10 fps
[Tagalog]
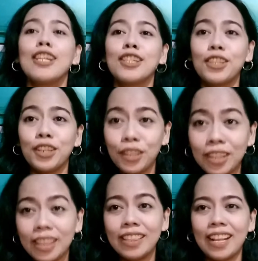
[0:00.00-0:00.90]
So,
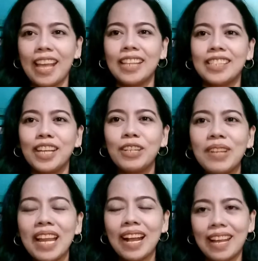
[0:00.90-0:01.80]
yun guys. Ganun
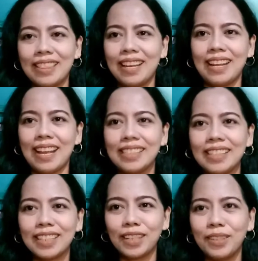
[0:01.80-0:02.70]
lang kadali. As
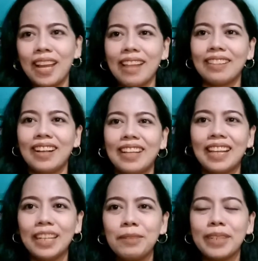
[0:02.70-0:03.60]
in, ganun lang
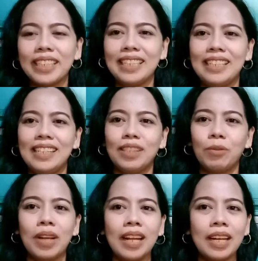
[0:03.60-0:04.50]
kadali mag-edit.
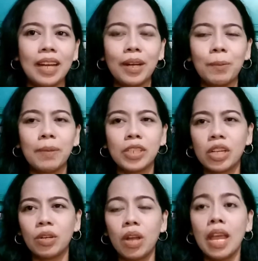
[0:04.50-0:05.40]
Wala nang masyadong...